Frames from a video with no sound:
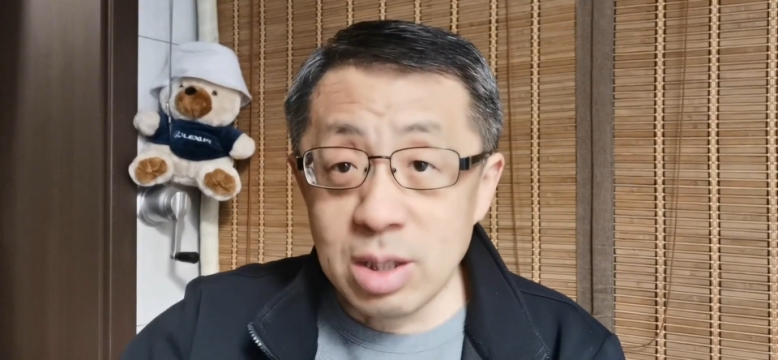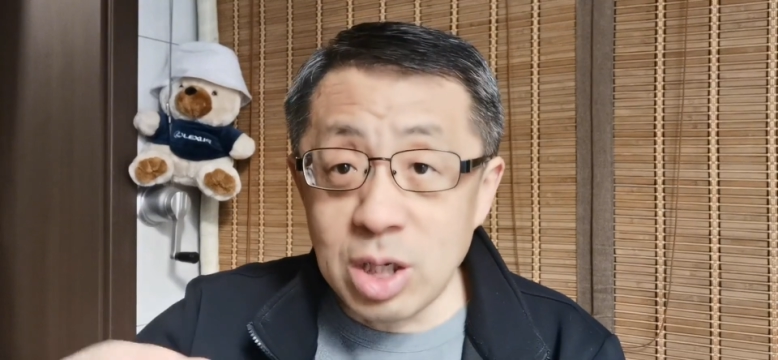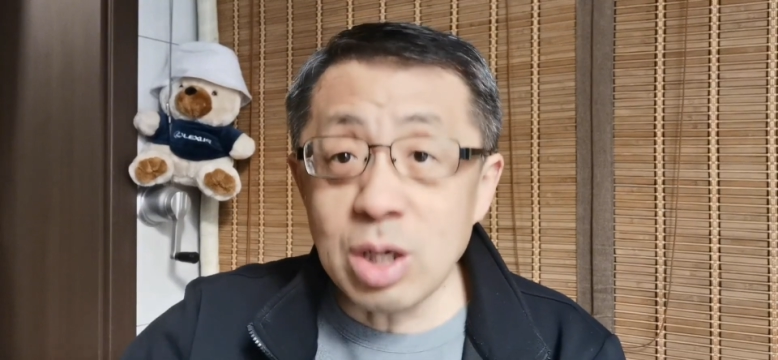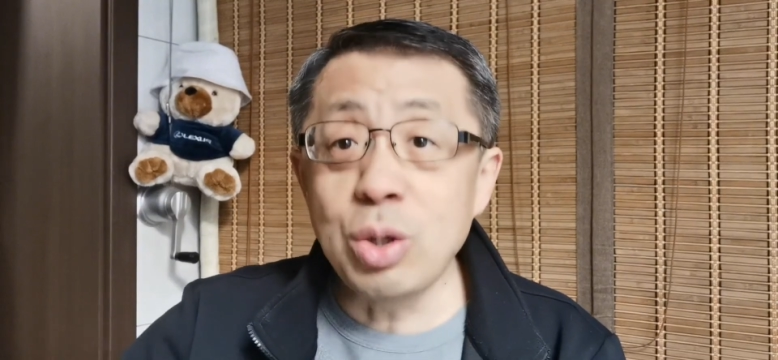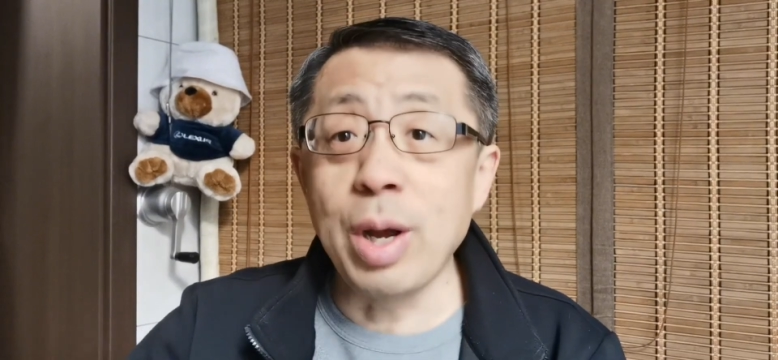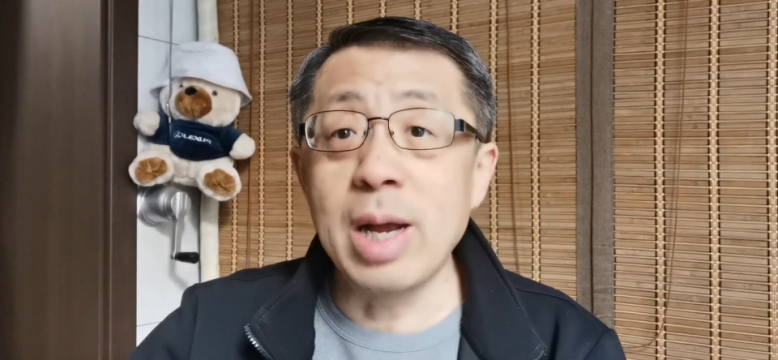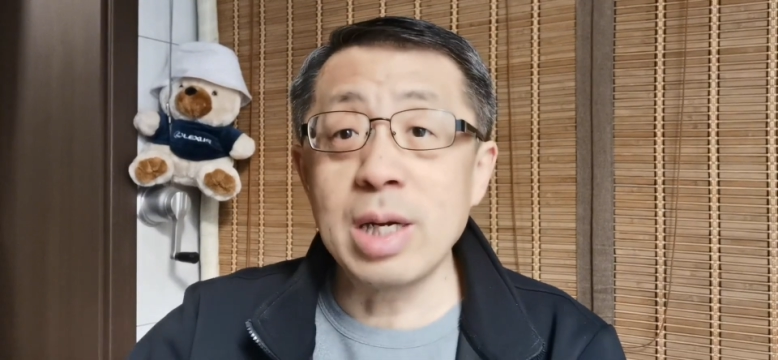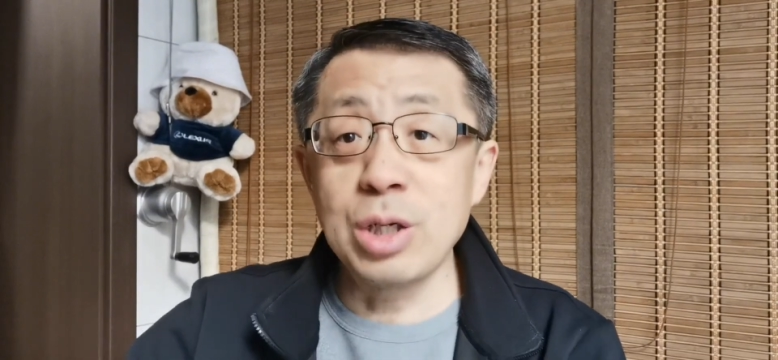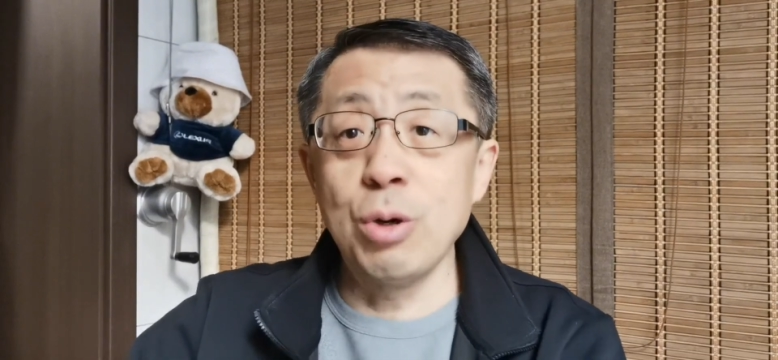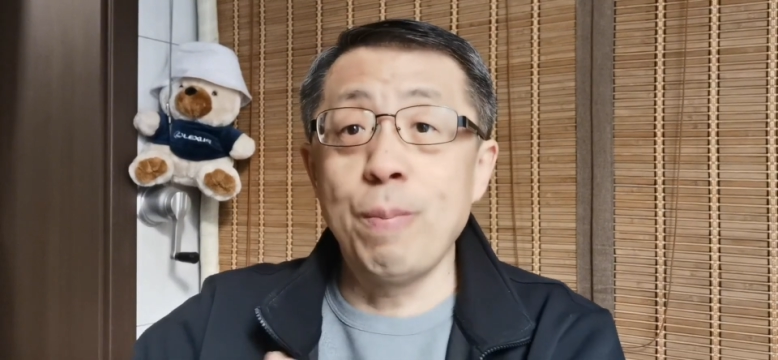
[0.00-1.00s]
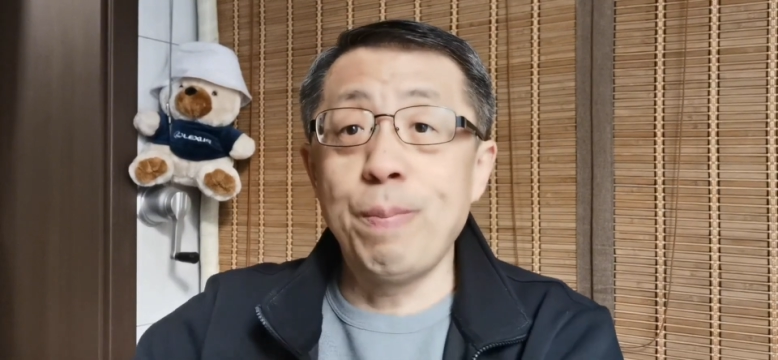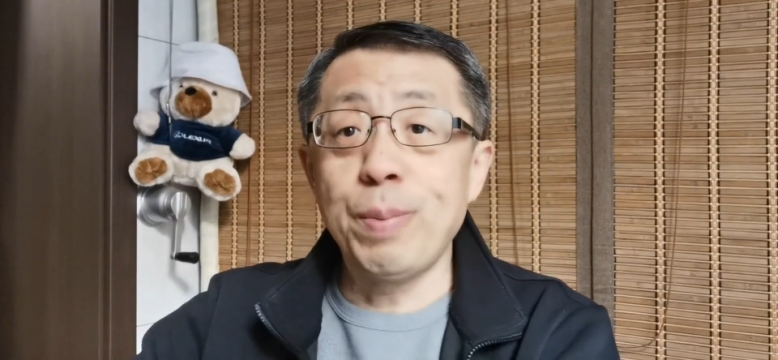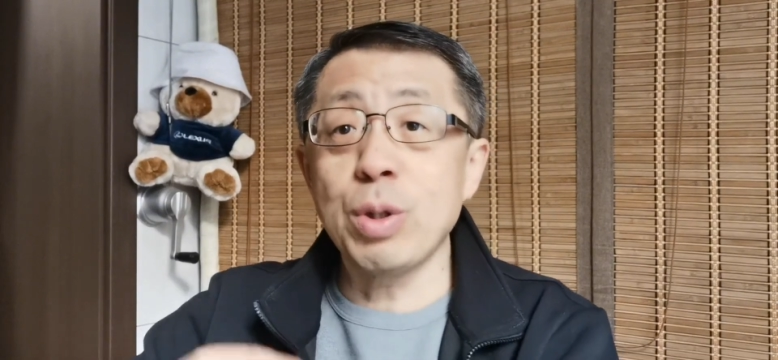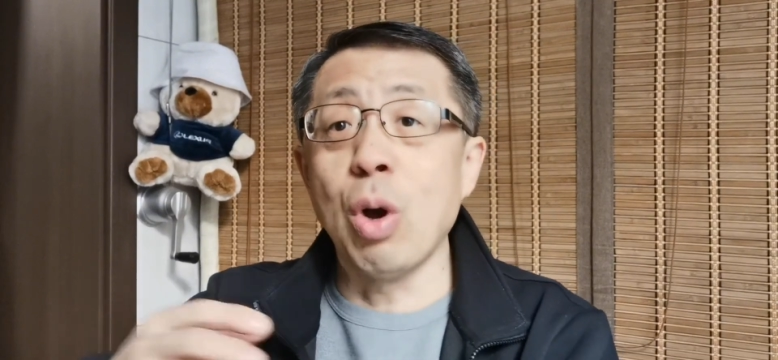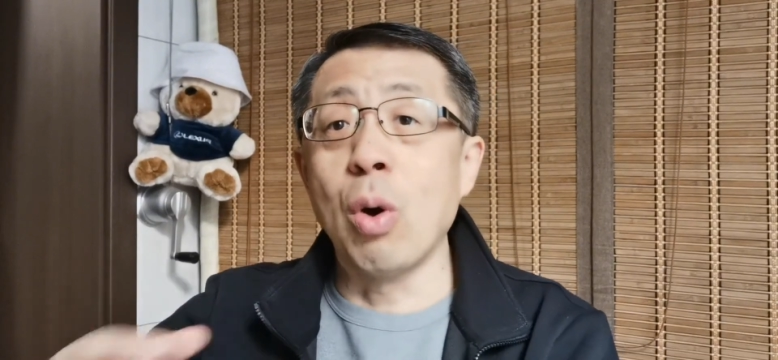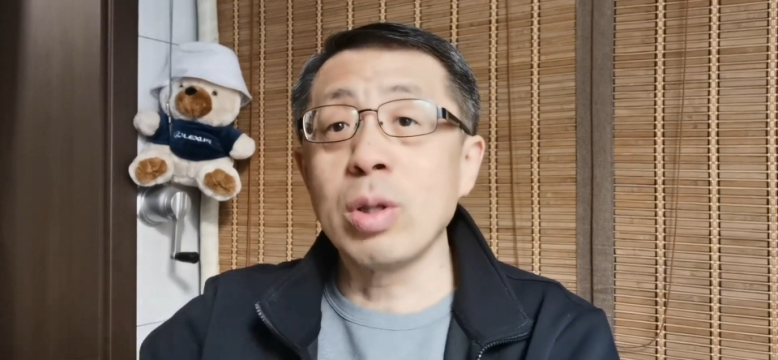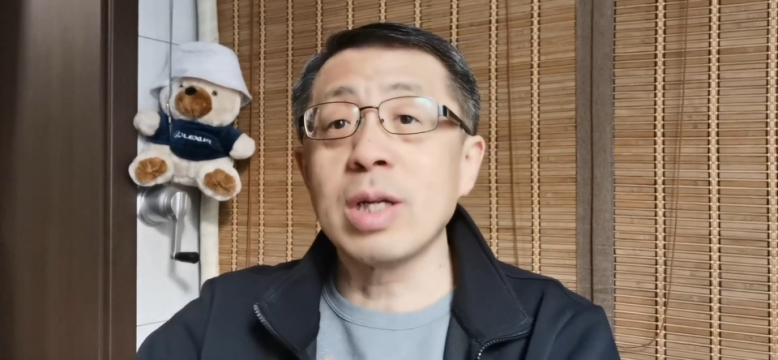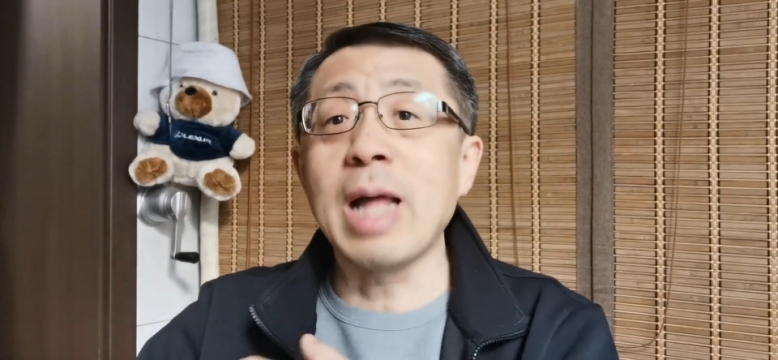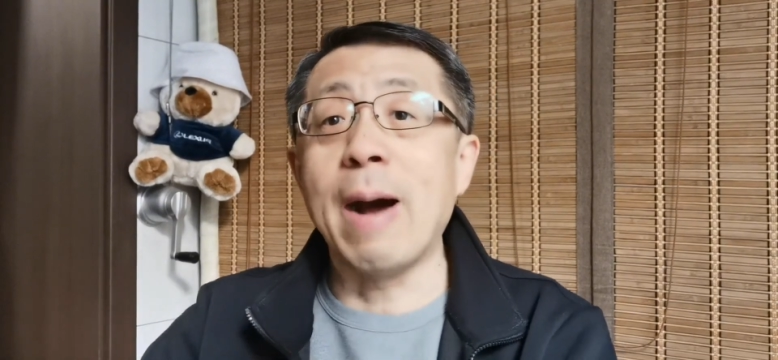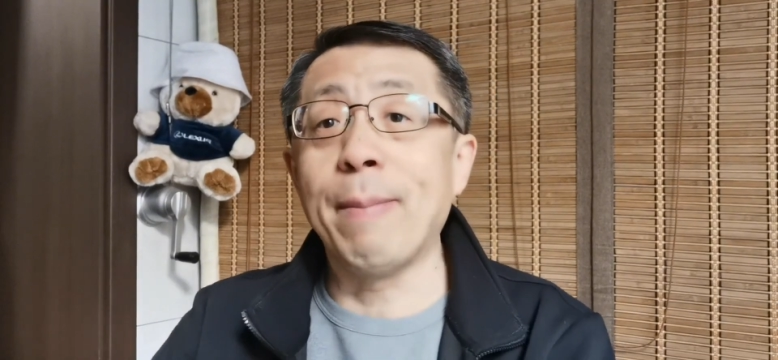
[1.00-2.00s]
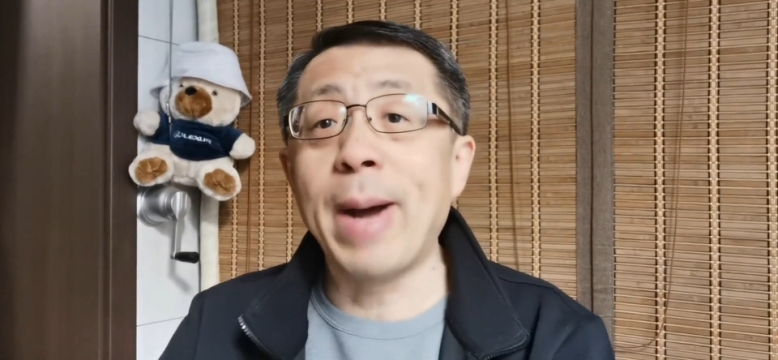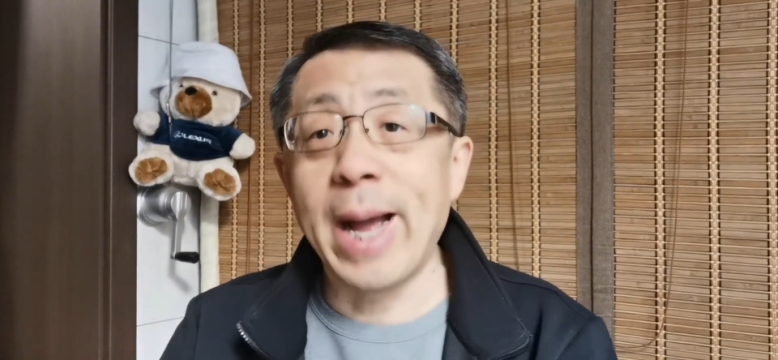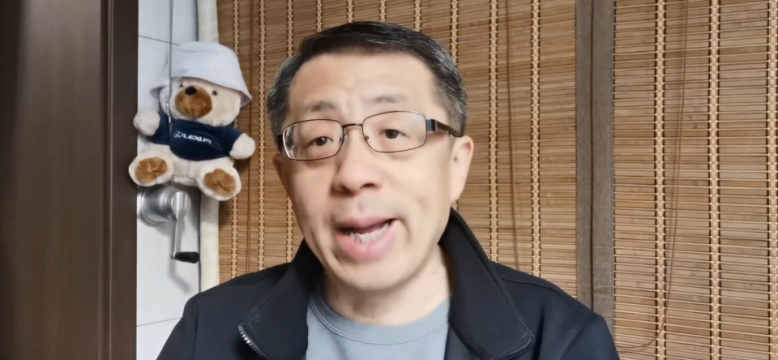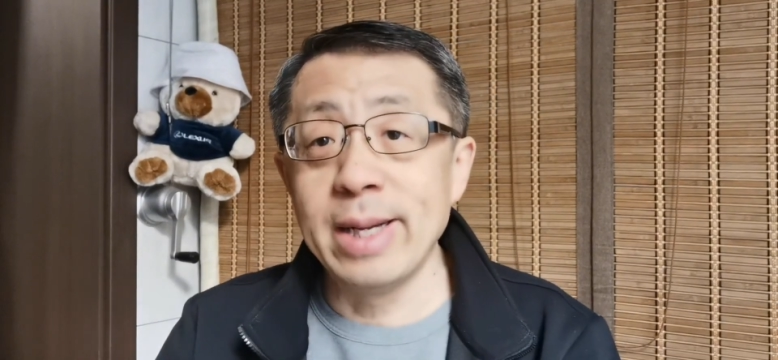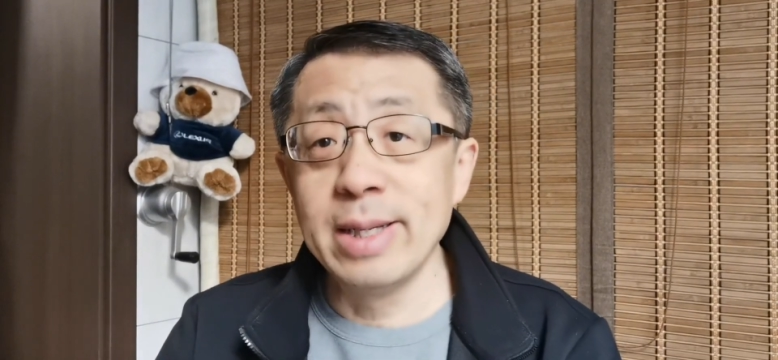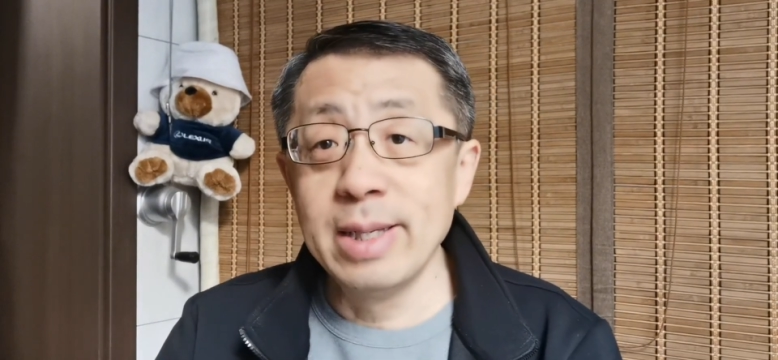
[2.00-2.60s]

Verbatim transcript: 政权是由不同的党派